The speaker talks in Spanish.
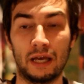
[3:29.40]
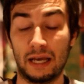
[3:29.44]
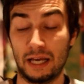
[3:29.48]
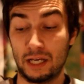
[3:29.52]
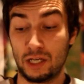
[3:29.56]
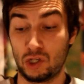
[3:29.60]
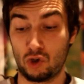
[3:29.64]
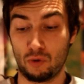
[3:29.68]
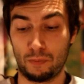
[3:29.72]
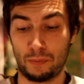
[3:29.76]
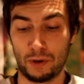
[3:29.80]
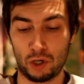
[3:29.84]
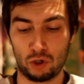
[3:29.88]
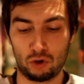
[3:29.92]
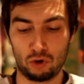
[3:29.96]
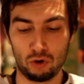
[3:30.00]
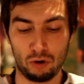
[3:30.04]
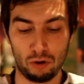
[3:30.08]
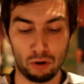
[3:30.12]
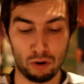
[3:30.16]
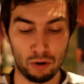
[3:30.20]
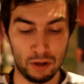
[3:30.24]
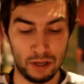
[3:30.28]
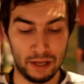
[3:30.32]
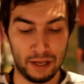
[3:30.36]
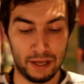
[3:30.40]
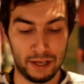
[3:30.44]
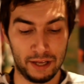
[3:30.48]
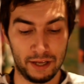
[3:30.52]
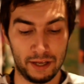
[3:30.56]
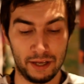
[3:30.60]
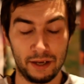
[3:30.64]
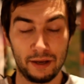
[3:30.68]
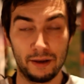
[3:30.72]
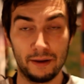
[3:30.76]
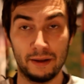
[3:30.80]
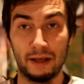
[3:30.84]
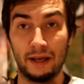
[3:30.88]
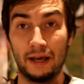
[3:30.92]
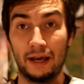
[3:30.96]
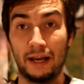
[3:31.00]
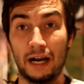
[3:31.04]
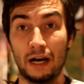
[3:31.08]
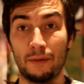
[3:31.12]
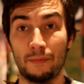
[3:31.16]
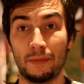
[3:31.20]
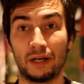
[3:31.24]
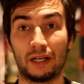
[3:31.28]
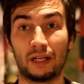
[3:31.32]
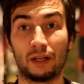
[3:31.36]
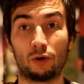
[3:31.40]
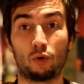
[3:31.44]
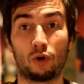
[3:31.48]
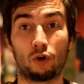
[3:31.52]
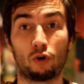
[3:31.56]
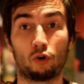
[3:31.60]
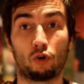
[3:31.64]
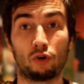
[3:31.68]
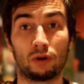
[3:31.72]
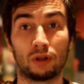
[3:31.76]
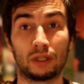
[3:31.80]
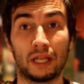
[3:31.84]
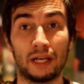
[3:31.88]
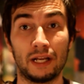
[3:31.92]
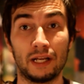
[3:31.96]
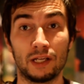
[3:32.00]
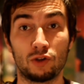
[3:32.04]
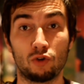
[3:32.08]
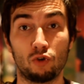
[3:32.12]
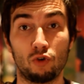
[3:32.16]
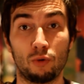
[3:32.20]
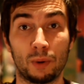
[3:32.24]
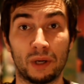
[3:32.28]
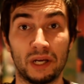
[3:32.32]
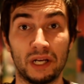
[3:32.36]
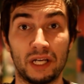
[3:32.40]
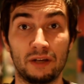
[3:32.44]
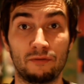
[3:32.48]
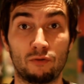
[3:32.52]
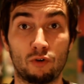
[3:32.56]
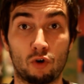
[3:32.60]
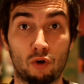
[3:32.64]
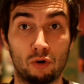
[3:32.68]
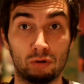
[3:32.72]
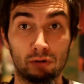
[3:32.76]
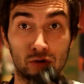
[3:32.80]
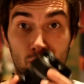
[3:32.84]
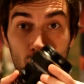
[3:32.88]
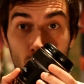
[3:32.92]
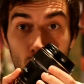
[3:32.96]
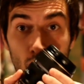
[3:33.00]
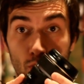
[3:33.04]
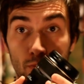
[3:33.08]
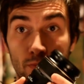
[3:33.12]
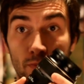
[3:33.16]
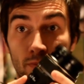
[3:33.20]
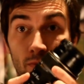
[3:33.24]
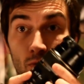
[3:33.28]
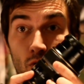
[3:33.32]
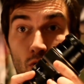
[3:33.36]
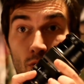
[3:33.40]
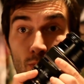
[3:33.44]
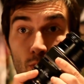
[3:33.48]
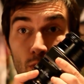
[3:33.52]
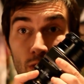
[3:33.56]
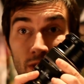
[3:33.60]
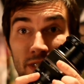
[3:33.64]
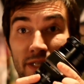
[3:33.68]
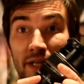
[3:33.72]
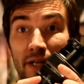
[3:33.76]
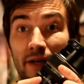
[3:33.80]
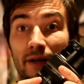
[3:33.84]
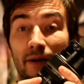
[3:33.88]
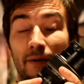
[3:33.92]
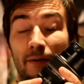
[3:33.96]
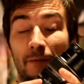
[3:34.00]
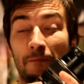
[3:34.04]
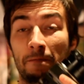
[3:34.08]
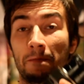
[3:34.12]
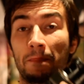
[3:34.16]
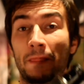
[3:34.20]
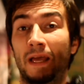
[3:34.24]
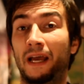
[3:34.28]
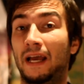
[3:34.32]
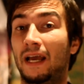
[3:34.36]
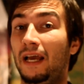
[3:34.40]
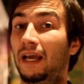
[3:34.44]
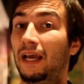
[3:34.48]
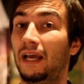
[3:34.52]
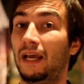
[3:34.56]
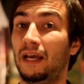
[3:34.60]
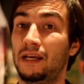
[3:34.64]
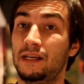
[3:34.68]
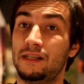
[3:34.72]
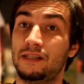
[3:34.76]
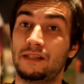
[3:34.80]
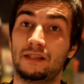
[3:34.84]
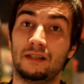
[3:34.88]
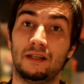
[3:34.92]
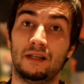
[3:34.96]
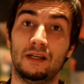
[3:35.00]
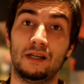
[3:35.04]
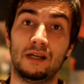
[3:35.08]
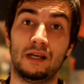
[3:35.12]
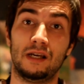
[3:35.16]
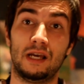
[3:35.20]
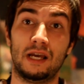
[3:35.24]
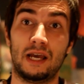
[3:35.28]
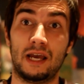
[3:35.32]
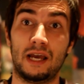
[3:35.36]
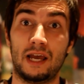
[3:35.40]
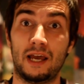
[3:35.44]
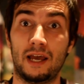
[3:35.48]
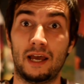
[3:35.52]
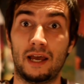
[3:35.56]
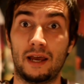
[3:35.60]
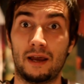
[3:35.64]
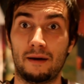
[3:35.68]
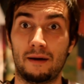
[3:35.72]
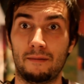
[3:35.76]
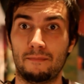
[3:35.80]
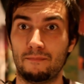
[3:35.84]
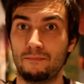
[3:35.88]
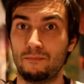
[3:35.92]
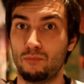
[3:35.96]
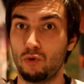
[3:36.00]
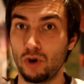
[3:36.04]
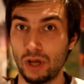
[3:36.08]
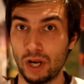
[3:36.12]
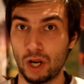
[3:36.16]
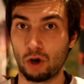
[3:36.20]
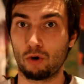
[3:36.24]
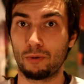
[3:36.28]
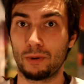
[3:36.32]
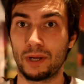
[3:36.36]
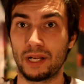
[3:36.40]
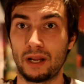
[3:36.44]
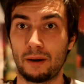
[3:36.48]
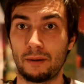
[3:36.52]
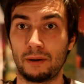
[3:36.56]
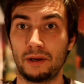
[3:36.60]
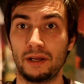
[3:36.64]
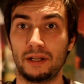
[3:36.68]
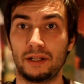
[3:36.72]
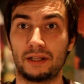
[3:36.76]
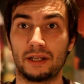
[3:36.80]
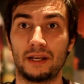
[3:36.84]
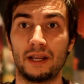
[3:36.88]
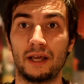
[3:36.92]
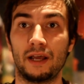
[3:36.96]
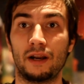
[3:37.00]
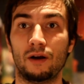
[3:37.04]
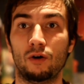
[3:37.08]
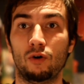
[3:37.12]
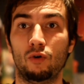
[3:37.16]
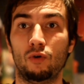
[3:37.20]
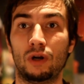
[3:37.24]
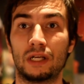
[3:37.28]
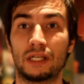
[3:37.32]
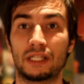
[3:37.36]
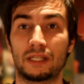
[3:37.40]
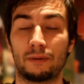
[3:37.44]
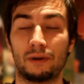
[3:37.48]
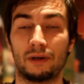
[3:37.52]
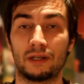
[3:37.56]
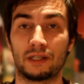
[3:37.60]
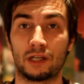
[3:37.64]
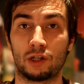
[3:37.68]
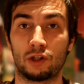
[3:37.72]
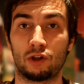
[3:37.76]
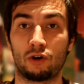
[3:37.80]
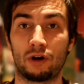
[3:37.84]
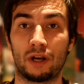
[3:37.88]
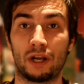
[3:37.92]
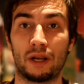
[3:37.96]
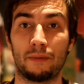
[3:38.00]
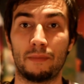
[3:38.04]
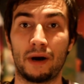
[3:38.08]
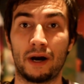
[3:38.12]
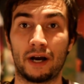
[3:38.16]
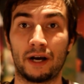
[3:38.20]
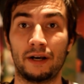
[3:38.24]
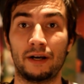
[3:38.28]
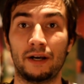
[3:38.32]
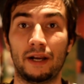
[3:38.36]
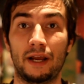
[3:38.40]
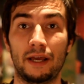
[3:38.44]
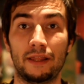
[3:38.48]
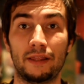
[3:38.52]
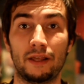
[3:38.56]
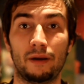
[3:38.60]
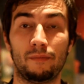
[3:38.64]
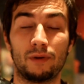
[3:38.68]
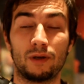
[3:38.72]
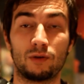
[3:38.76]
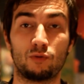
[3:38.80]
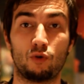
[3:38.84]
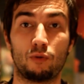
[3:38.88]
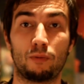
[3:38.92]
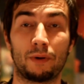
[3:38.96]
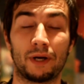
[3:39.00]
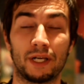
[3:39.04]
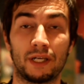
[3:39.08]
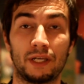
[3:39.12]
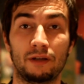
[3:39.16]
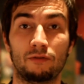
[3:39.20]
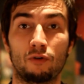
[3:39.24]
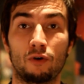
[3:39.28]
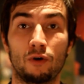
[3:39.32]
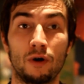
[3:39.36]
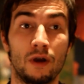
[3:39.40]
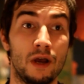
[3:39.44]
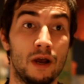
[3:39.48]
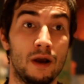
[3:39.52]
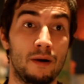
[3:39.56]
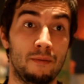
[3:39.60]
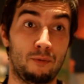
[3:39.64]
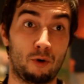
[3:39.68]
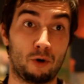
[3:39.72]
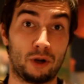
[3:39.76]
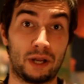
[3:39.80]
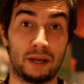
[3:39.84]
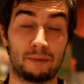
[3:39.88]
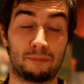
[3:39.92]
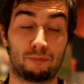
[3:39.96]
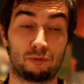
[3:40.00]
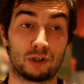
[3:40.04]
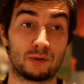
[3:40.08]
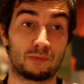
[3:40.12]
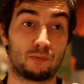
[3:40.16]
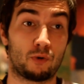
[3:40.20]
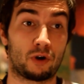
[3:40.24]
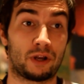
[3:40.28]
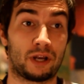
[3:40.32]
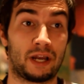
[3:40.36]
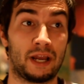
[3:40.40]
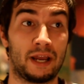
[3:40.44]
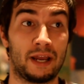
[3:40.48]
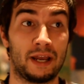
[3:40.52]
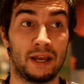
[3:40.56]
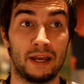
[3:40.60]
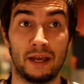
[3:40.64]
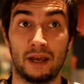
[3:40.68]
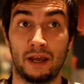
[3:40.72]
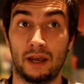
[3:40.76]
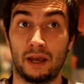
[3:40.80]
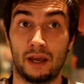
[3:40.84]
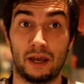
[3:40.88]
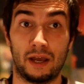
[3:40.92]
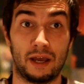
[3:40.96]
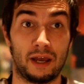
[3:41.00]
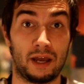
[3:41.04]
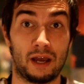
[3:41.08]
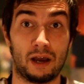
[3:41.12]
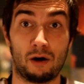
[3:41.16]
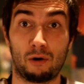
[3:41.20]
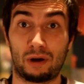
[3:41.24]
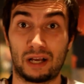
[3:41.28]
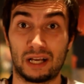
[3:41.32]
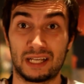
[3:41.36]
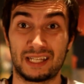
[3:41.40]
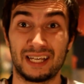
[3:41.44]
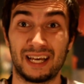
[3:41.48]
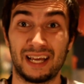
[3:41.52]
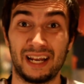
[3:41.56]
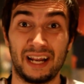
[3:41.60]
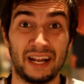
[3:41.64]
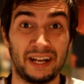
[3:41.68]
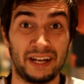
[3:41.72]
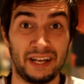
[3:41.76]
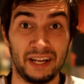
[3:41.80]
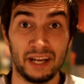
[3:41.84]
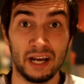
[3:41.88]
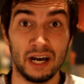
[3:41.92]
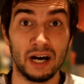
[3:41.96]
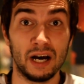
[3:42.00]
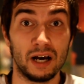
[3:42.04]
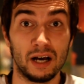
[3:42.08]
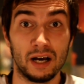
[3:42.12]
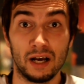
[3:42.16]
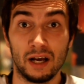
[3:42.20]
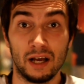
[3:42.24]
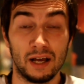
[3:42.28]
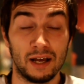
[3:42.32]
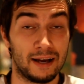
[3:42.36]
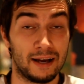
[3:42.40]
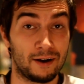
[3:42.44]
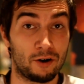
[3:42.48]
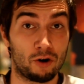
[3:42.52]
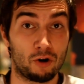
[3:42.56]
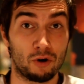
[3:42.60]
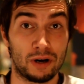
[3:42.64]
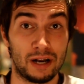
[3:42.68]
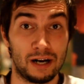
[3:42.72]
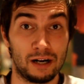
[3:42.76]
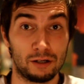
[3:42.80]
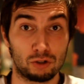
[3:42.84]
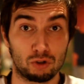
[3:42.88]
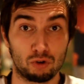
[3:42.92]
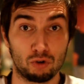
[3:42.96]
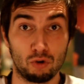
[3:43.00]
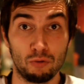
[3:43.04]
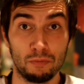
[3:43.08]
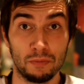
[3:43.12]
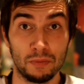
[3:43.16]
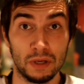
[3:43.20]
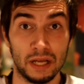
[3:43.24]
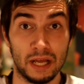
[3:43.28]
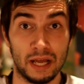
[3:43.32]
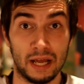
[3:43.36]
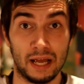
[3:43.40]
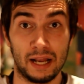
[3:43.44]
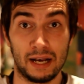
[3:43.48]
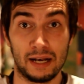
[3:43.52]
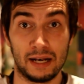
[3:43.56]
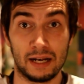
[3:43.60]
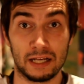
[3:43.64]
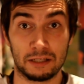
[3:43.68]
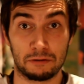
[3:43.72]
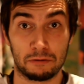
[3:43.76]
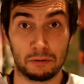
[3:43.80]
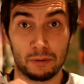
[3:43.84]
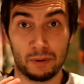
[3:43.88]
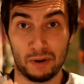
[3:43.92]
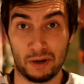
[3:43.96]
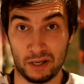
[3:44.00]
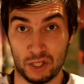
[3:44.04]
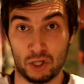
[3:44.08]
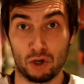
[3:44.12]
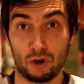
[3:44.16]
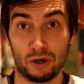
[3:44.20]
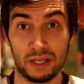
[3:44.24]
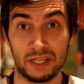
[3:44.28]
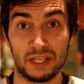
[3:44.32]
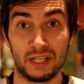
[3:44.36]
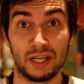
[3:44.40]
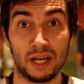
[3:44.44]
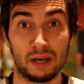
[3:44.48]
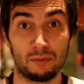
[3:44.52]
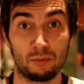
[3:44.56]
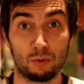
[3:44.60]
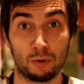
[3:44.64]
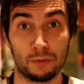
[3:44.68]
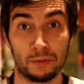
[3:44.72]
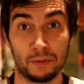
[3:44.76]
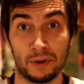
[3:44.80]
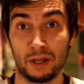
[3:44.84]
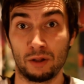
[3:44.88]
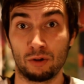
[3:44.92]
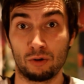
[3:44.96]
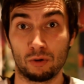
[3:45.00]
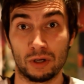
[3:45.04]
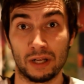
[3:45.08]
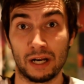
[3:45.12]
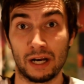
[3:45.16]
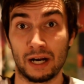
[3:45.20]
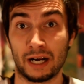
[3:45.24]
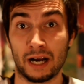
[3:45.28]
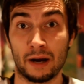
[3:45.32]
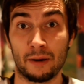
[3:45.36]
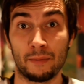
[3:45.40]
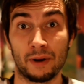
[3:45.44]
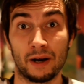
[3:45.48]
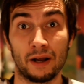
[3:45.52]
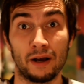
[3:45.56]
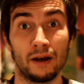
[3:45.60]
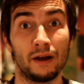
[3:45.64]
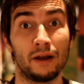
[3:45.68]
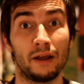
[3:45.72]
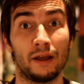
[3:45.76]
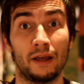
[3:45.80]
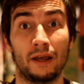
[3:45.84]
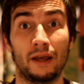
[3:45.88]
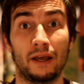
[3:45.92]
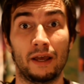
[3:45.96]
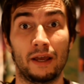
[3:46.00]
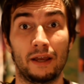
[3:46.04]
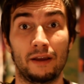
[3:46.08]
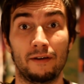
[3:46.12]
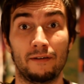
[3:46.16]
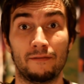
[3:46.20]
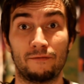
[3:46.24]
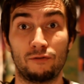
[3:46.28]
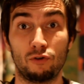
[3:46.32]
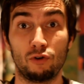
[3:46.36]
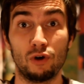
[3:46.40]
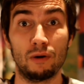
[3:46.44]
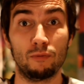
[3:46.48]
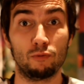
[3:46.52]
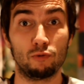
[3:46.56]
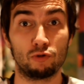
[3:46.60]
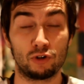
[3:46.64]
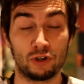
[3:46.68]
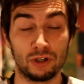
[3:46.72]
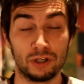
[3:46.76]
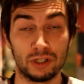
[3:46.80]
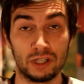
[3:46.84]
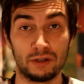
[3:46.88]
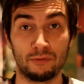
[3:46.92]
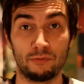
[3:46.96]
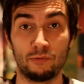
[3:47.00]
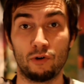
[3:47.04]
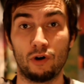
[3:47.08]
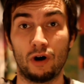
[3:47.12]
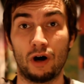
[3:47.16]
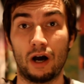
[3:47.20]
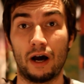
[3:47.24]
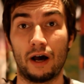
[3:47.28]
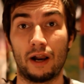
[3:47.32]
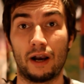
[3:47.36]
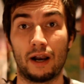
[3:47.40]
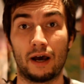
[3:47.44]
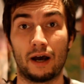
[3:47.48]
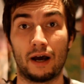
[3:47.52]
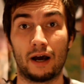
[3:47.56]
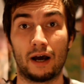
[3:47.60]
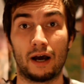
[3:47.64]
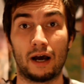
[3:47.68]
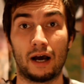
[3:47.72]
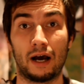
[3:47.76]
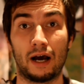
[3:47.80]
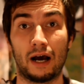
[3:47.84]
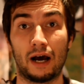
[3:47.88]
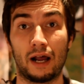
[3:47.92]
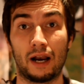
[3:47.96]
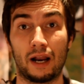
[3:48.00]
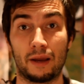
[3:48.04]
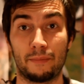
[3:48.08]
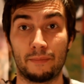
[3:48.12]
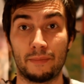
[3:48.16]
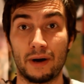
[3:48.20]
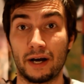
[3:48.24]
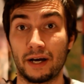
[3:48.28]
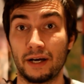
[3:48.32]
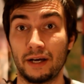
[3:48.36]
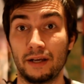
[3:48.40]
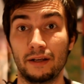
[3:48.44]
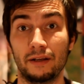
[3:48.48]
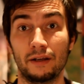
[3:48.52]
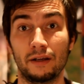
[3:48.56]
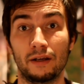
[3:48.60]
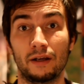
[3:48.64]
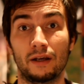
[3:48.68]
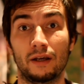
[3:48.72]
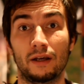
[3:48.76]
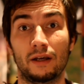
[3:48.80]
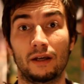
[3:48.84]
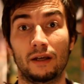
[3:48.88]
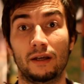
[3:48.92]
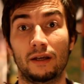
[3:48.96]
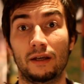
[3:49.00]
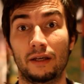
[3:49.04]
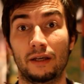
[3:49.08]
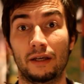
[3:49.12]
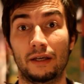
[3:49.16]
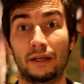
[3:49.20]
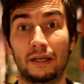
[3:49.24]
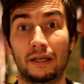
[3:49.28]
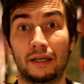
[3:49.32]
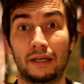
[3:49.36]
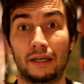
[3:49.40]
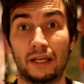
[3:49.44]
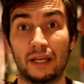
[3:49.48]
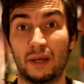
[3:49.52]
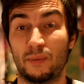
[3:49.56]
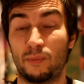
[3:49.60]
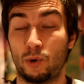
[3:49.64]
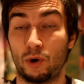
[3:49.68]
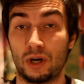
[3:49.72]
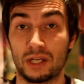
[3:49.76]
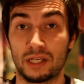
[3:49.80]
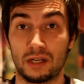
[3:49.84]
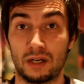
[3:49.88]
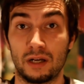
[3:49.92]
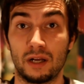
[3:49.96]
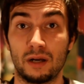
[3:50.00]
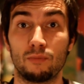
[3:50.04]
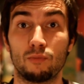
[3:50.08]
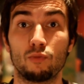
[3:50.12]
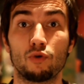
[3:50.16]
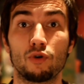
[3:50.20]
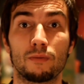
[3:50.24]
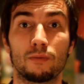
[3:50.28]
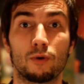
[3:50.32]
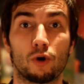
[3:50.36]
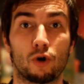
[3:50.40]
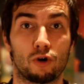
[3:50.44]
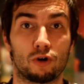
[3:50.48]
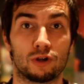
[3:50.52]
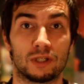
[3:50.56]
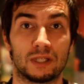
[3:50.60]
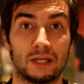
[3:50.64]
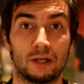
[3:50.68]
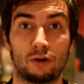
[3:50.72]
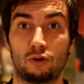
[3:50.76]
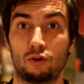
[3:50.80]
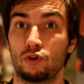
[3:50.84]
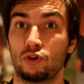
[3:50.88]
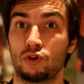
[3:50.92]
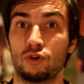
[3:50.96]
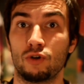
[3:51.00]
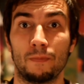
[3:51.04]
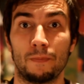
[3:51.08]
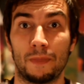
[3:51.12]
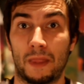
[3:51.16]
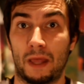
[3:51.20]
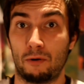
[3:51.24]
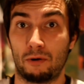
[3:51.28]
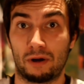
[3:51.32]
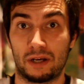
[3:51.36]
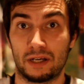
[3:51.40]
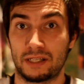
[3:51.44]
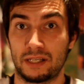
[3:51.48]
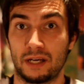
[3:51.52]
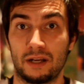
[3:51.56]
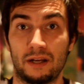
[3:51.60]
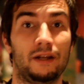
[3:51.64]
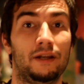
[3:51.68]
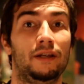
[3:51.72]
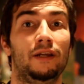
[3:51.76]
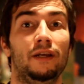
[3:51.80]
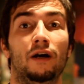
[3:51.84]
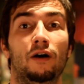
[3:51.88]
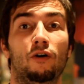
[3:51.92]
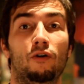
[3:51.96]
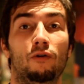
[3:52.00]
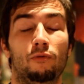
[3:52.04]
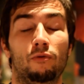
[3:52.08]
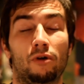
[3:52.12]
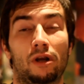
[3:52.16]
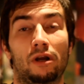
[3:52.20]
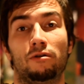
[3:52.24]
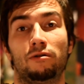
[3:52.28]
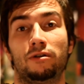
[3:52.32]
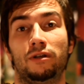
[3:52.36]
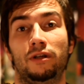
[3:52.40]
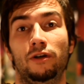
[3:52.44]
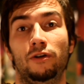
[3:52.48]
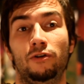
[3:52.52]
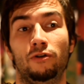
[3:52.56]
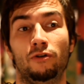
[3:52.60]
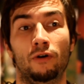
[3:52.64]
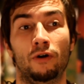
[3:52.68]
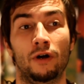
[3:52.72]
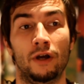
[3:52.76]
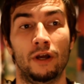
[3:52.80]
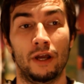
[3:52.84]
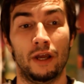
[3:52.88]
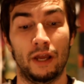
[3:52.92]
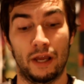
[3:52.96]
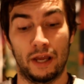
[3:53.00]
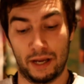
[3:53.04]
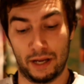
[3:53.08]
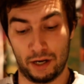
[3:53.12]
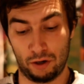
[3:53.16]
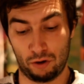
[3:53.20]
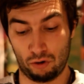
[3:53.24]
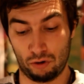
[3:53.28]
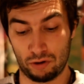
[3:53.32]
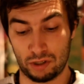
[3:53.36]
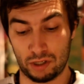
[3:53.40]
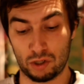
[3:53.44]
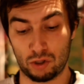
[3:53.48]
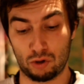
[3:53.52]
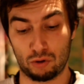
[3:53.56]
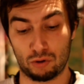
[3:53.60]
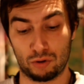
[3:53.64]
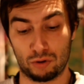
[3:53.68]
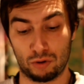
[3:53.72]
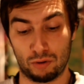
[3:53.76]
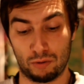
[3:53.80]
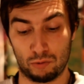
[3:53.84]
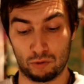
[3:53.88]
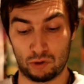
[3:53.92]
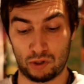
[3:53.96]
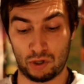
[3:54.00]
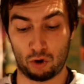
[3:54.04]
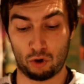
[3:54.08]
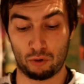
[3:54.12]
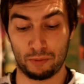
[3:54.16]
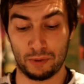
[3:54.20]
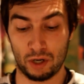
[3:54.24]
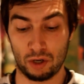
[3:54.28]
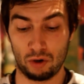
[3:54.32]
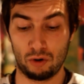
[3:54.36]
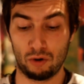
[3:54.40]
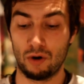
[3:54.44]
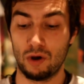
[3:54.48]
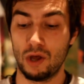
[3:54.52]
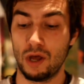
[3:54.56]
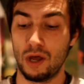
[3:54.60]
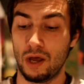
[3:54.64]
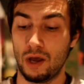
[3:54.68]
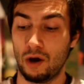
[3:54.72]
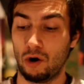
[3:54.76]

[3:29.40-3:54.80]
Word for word: Es súper chulo y realmente cuando tenéis un objetivo con zoom como este, es eh, muy recomendable tener un estabilizador de imagen en el mismo objetivo. ¿Por qué? Pues porque eh, aunque sea de día, con el zoom, las vibraciones y el movimiento de la cámara influye muchísimo a la, a la imagen y, puede salir muy borrosa, incluso aunque sea de día, como ya os he dicho. Entonces os, recomiendo